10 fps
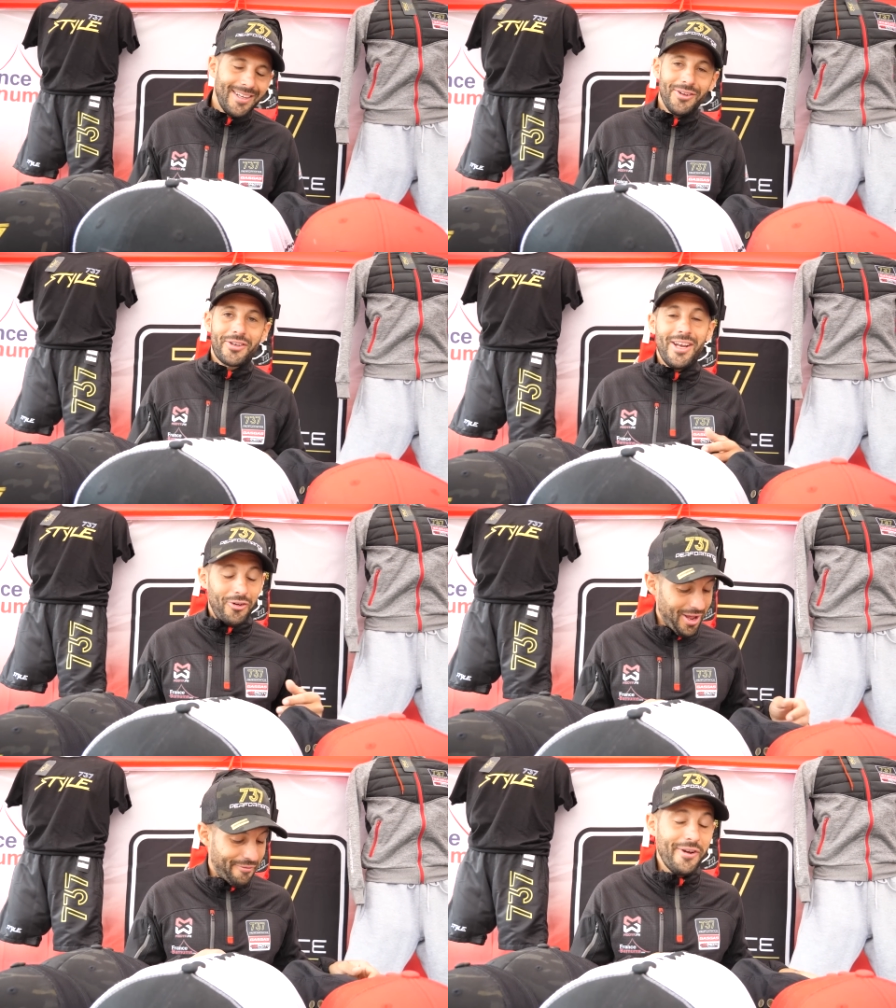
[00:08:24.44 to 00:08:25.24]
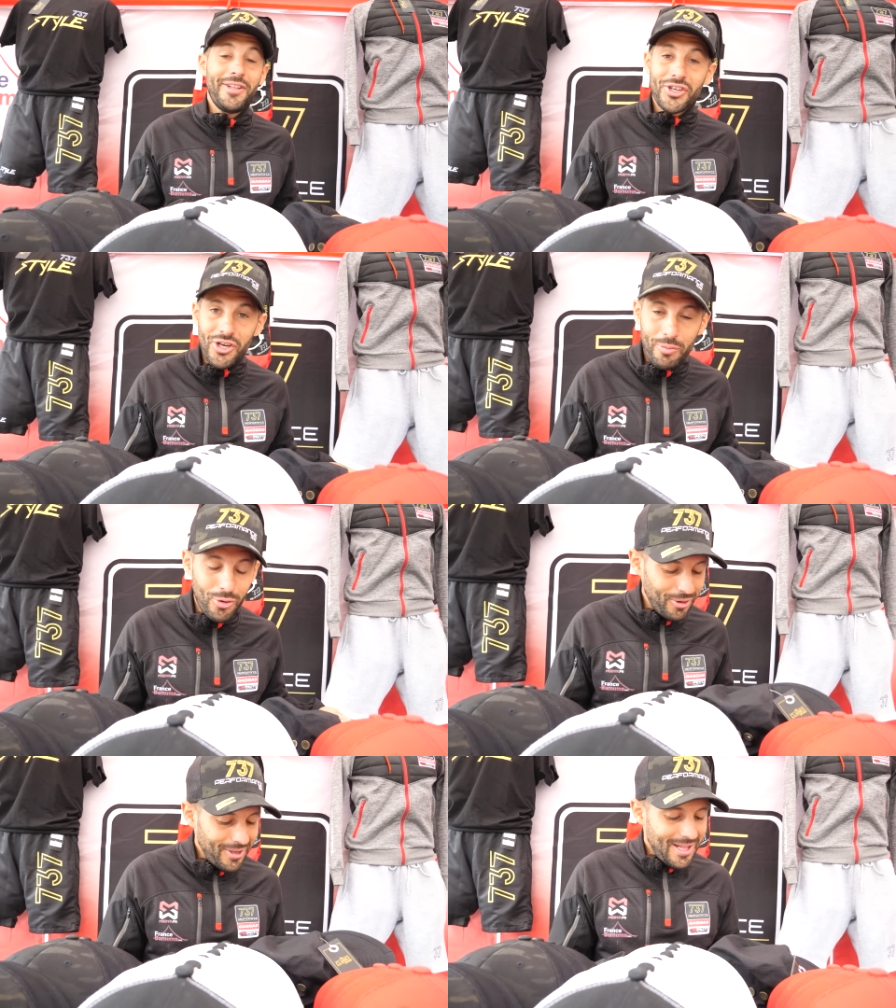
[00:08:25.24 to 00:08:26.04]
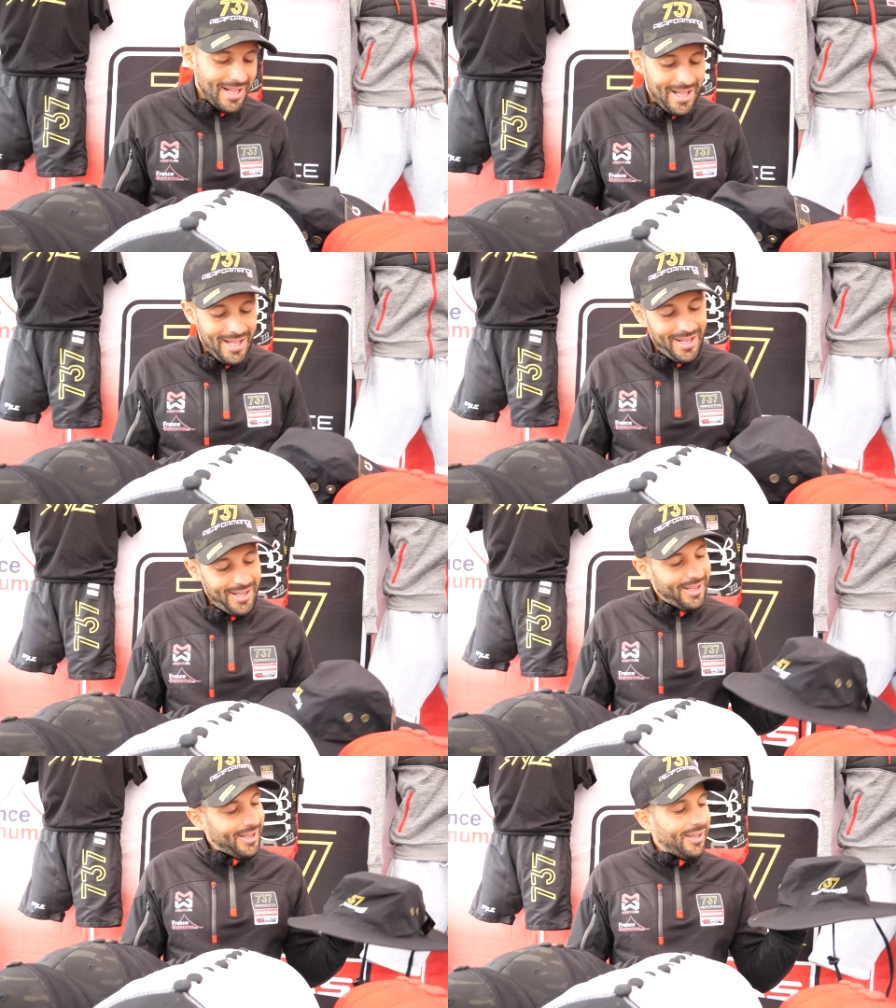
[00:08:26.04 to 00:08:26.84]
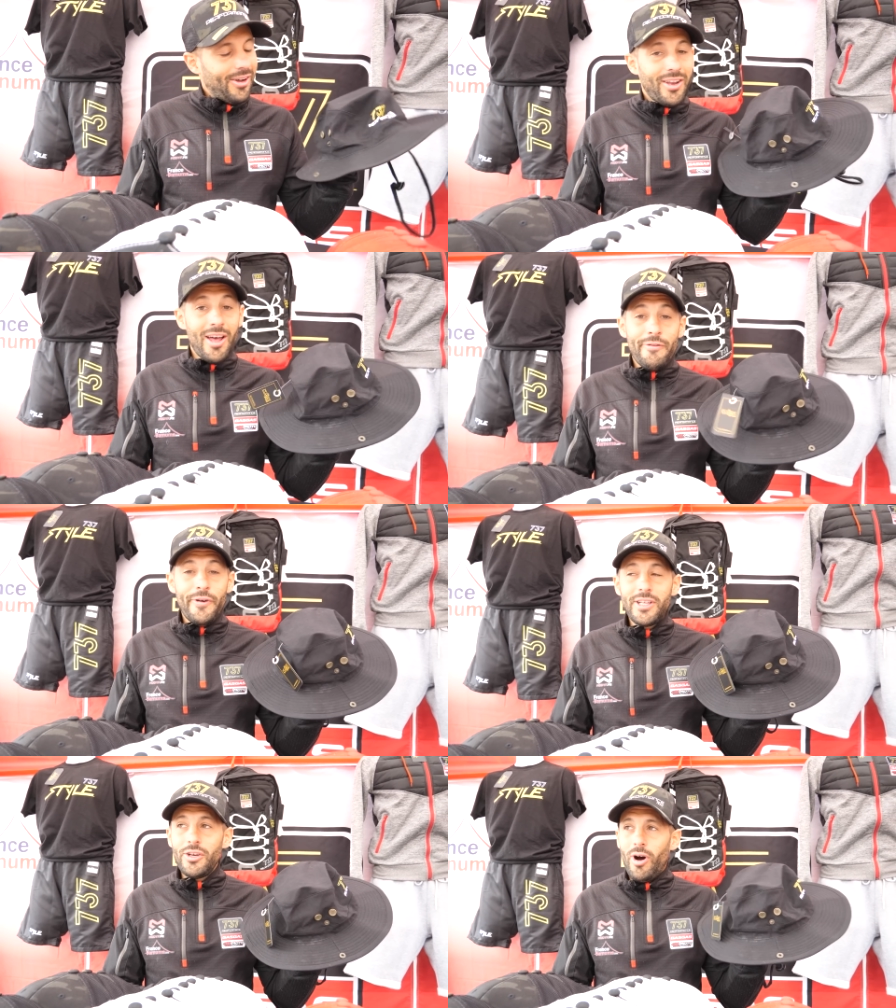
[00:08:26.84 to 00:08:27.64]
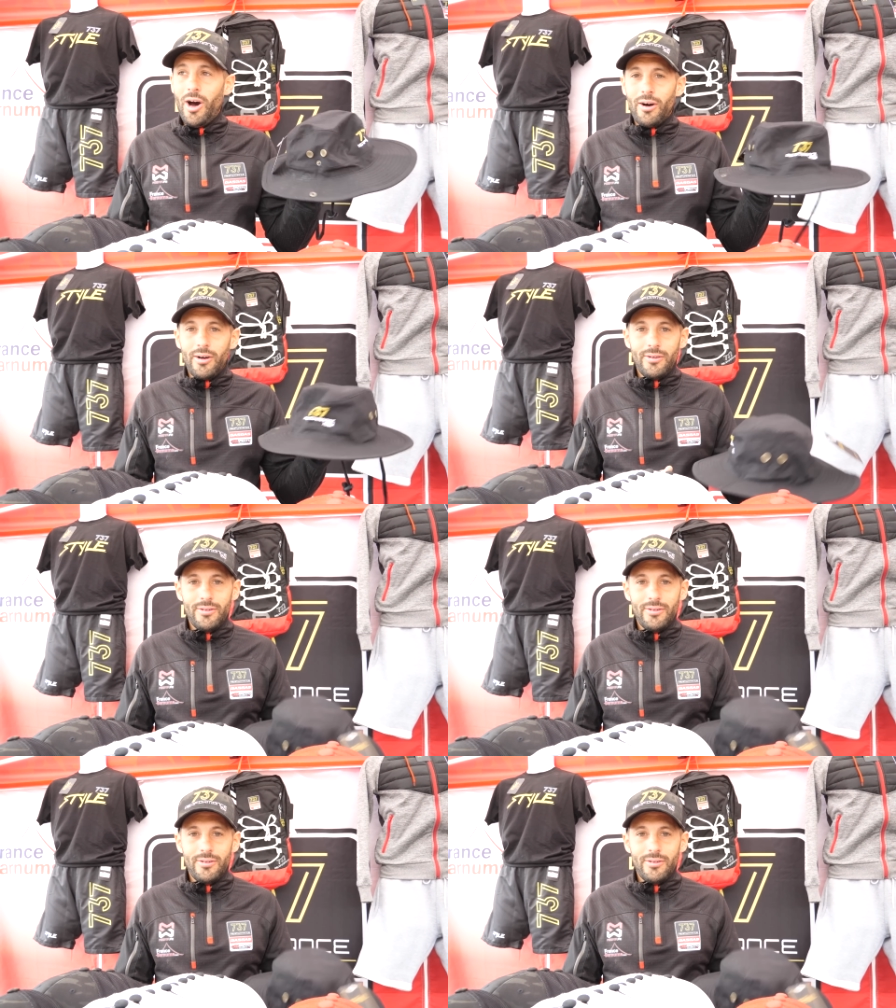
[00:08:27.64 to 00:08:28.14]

Donc on a fait des chapeaux. On avait fait des noirs,